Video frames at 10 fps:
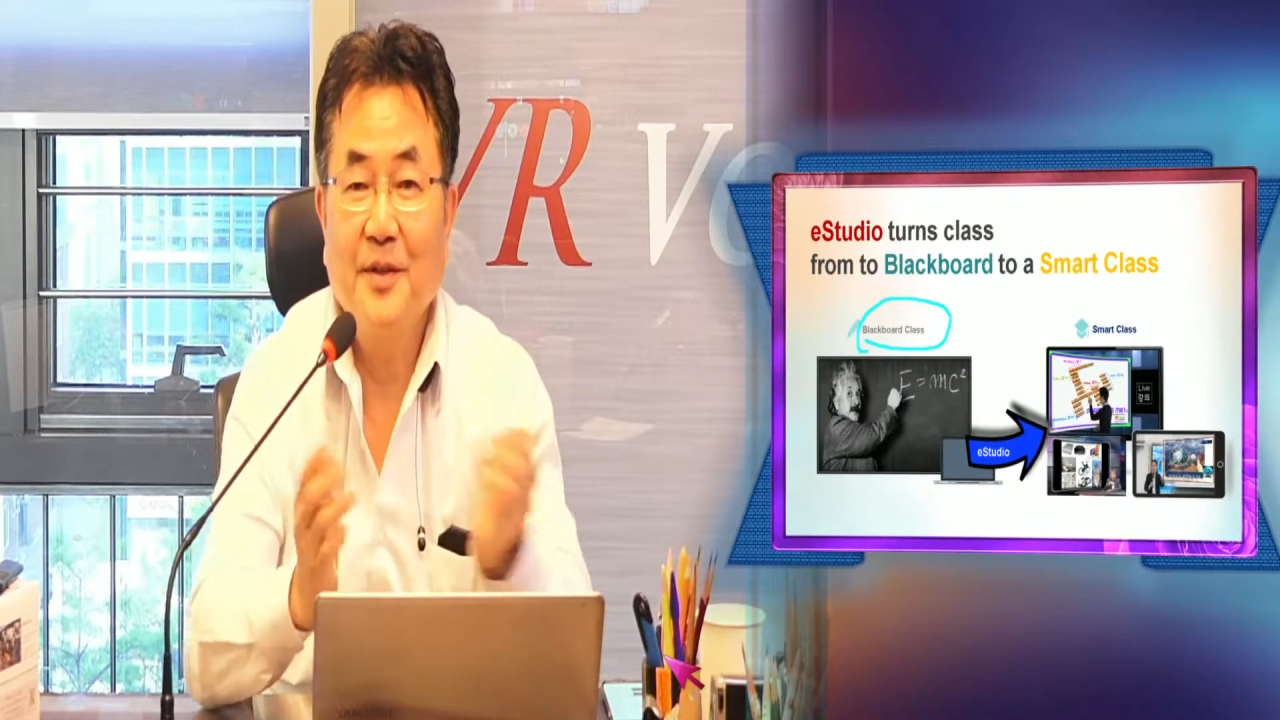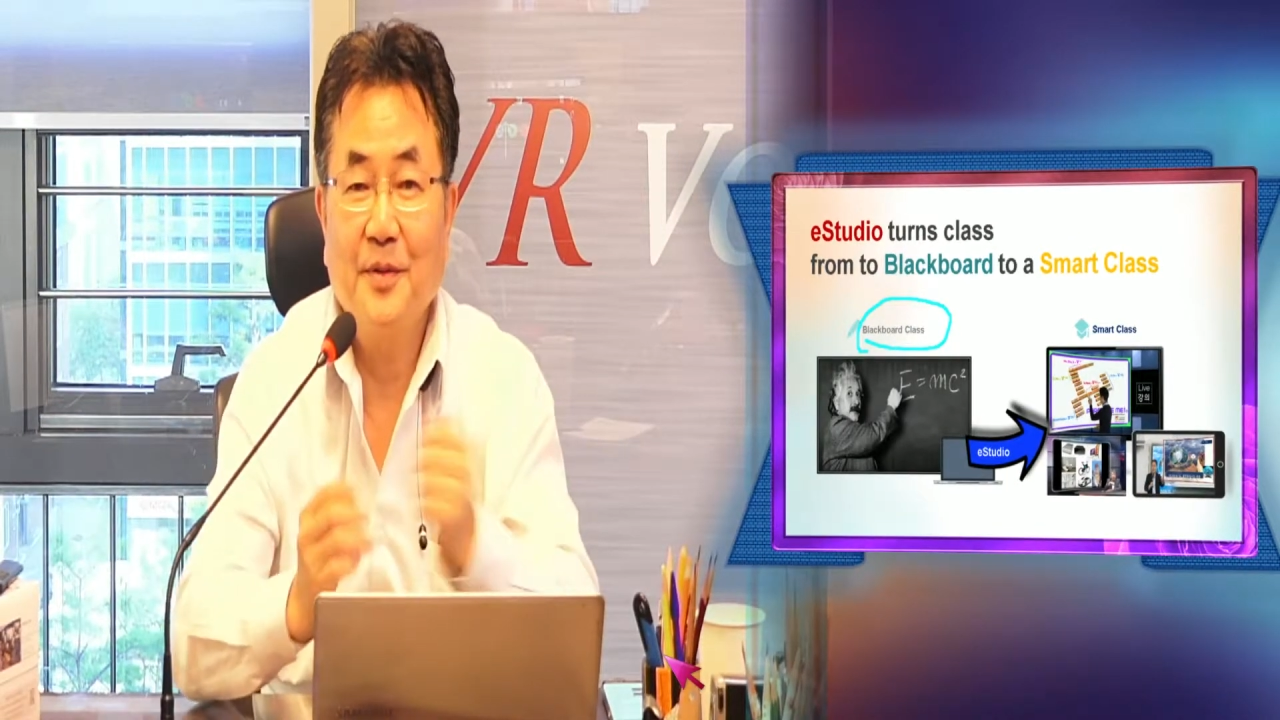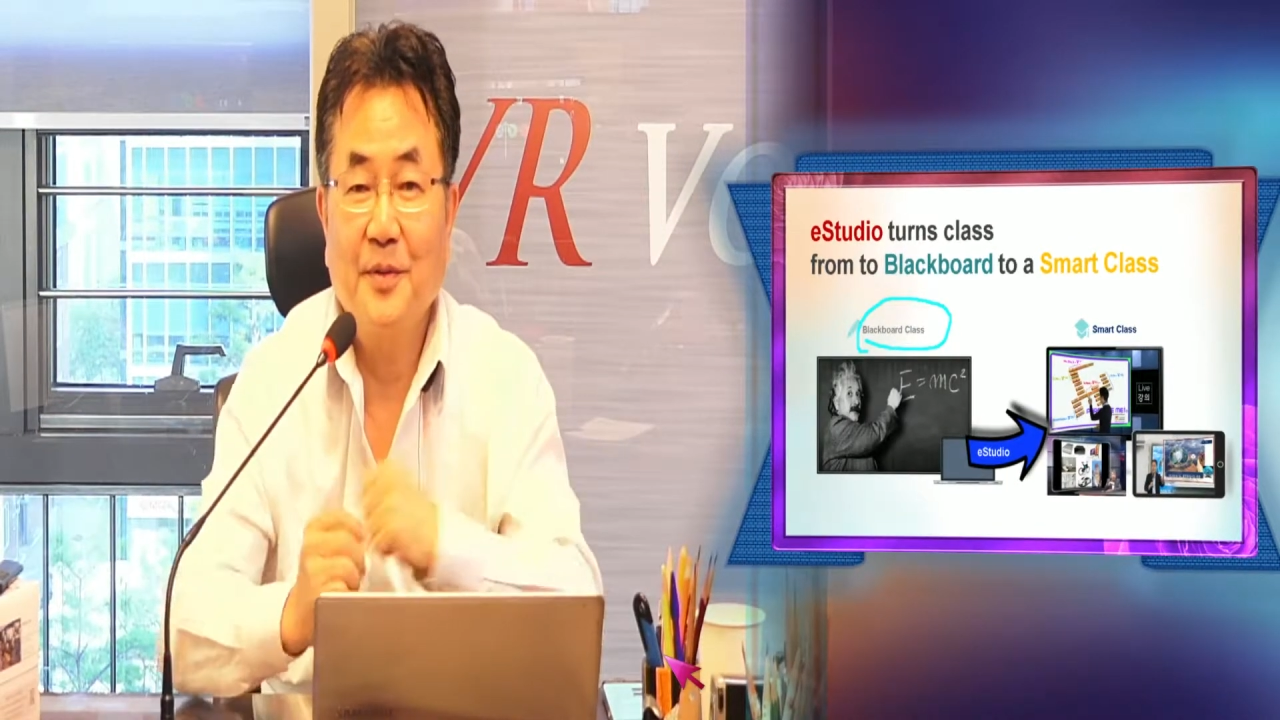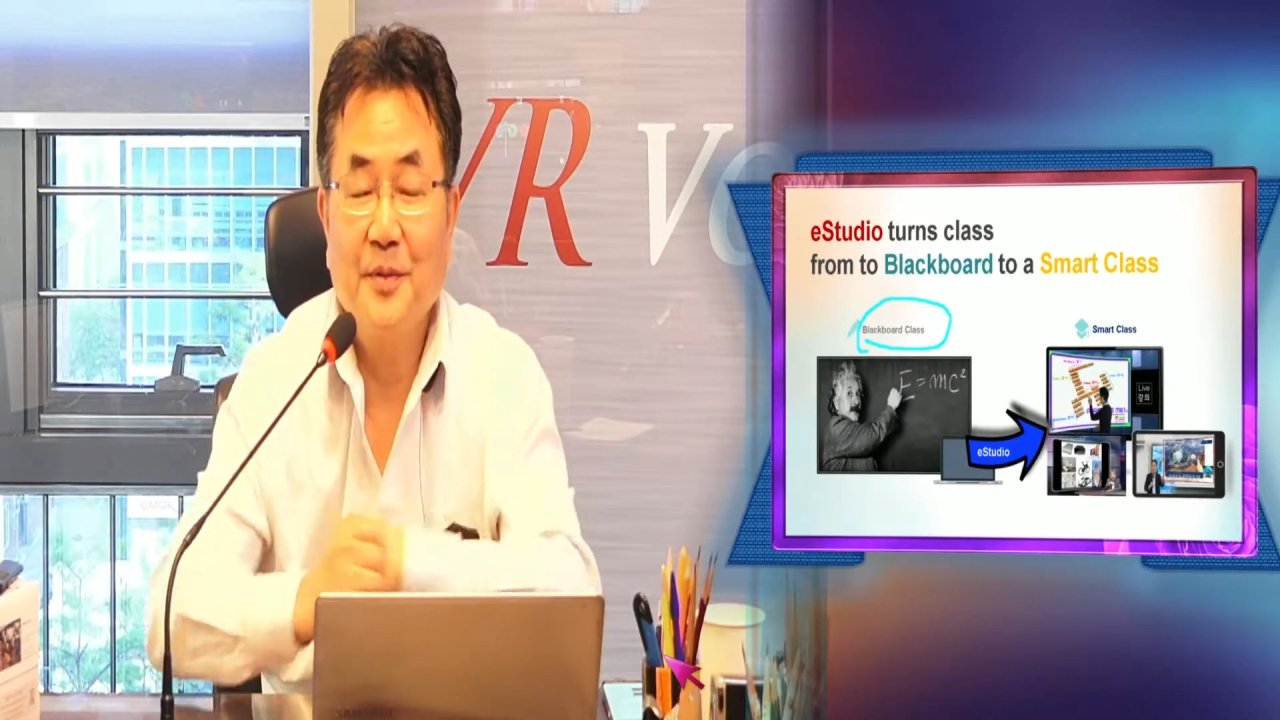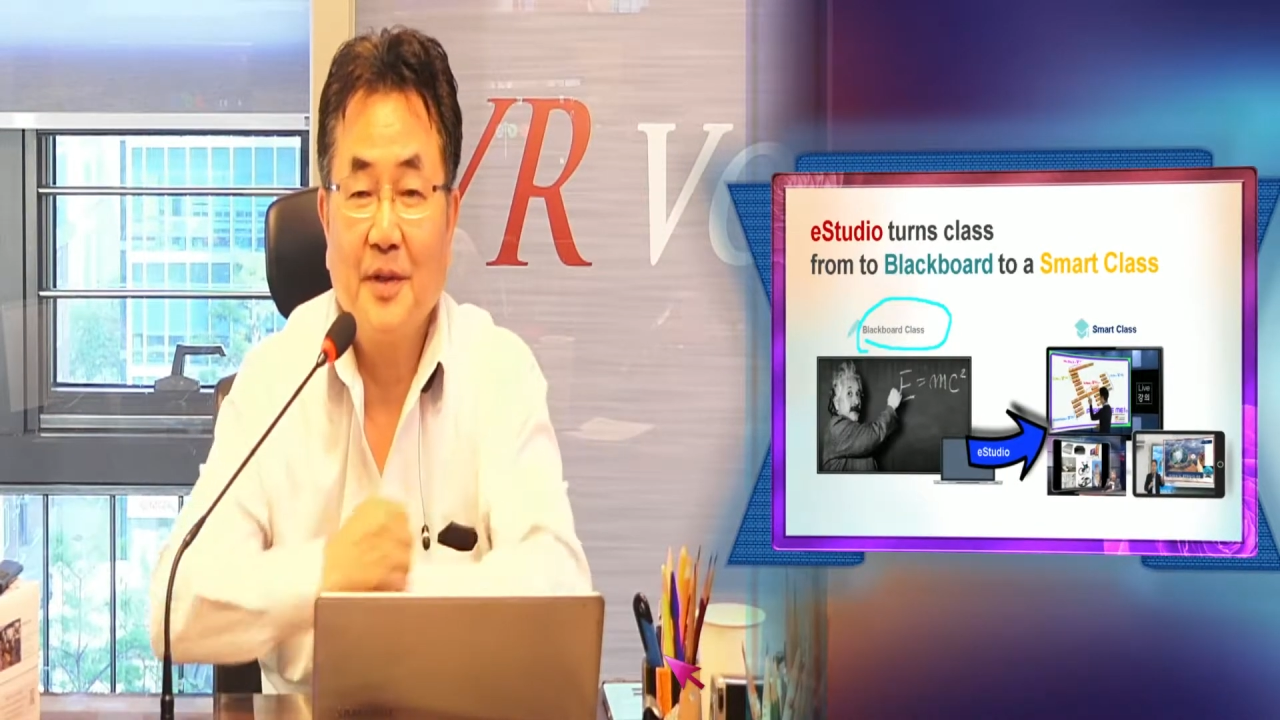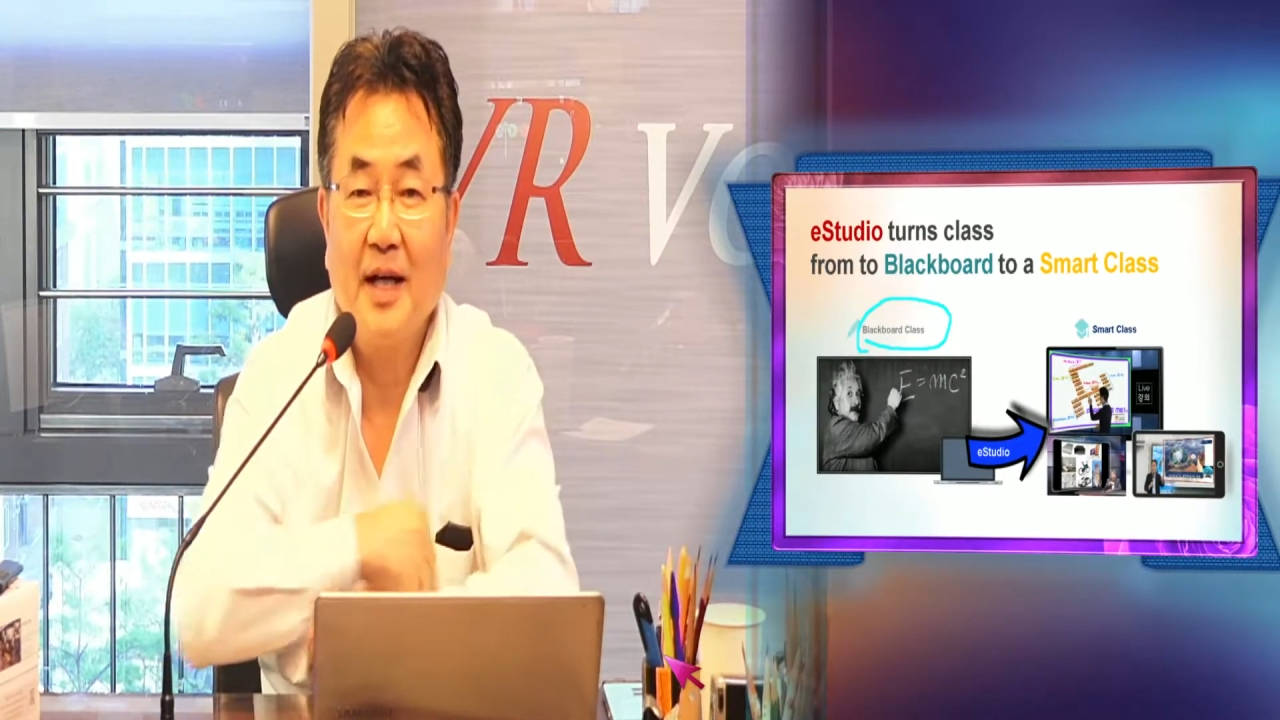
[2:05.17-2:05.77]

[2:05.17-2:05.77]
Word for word: 켜놓고